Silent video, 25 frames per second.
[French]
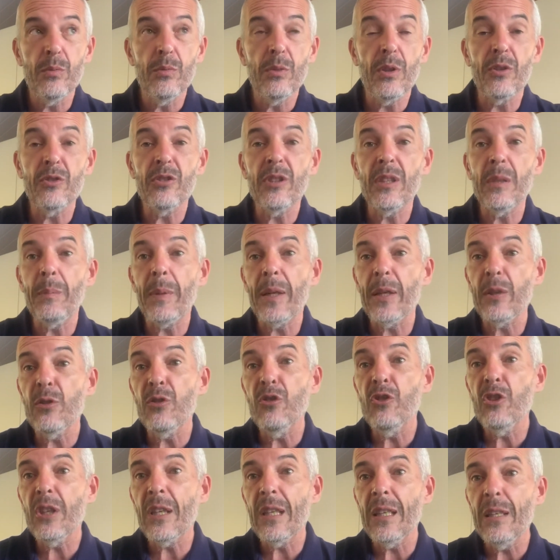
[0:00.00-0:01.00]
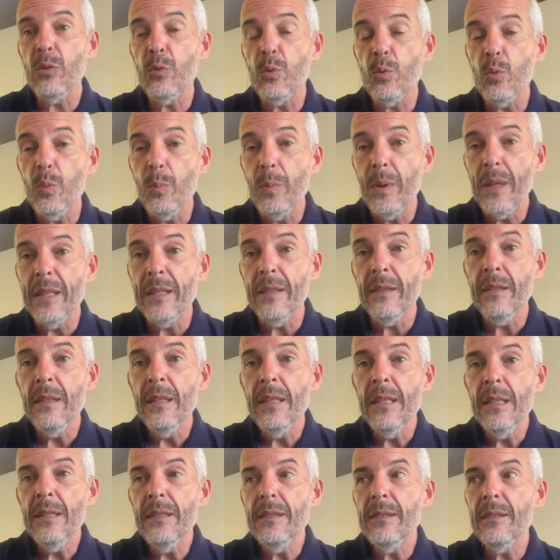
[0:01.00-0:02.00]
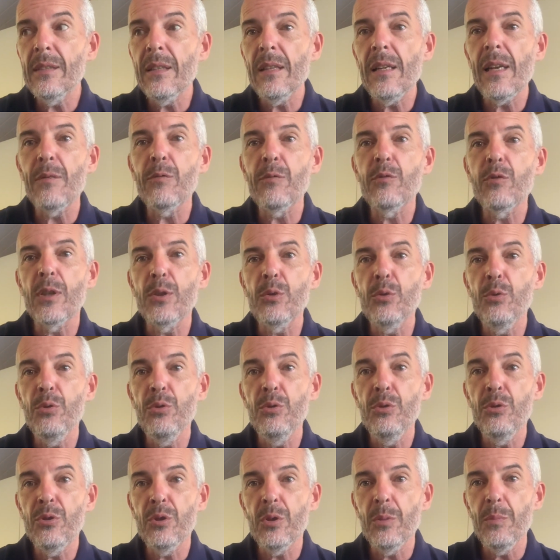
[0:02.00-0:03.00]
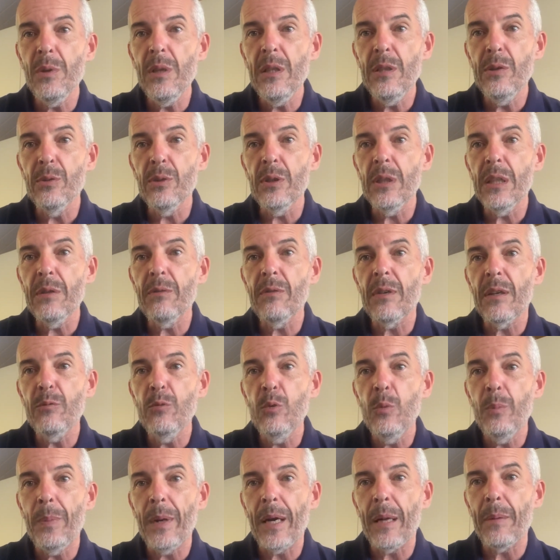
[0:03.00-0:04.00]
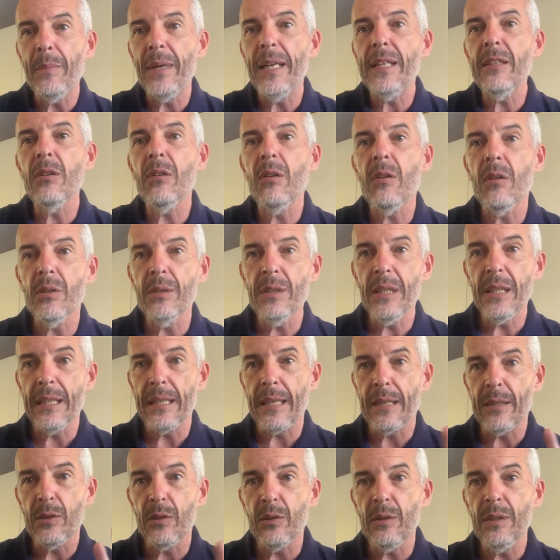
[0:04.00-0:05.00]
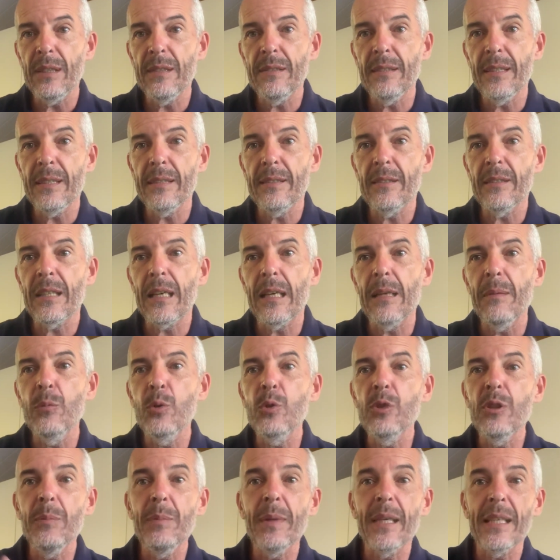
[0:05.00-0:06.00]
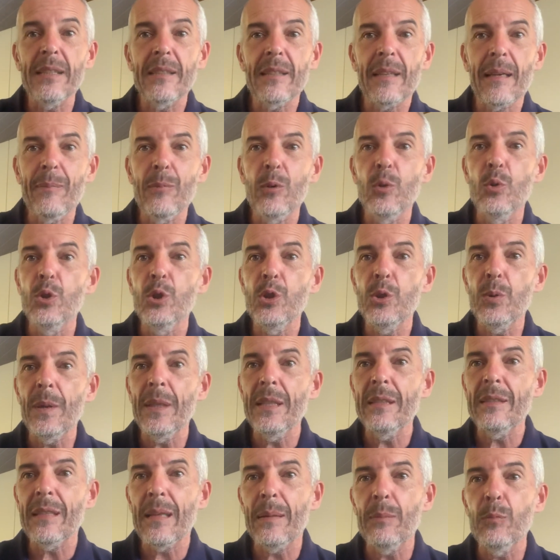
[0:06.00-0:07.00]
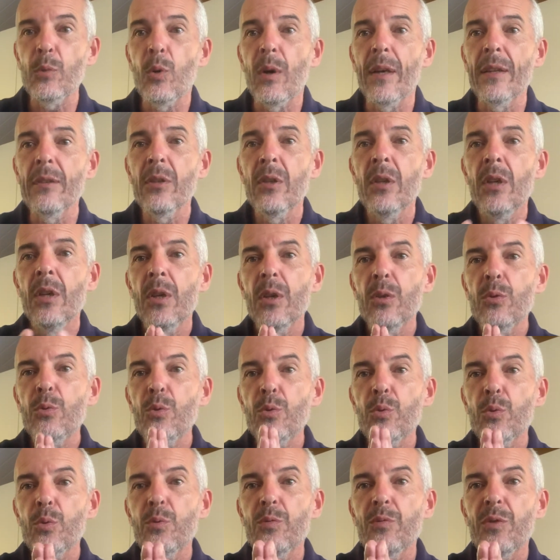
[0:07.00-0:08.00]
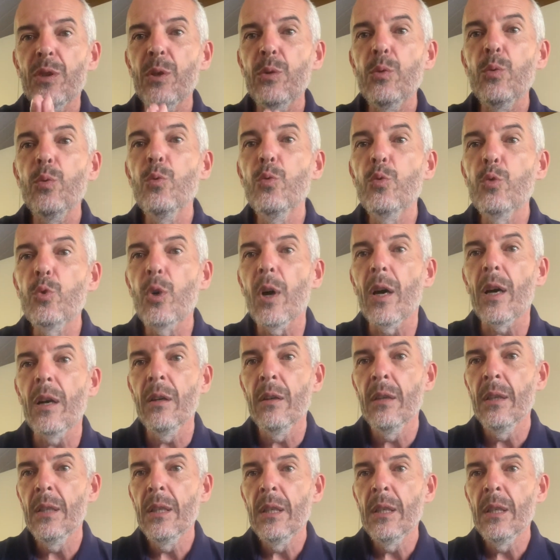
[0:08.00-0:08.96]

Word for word: Dans cette période très troublée, c'est la voie du juste milieu qui va vous permettre, en écartant les extrêmes, aussi bien extrême gauche que extrême droite, de trouver une voie,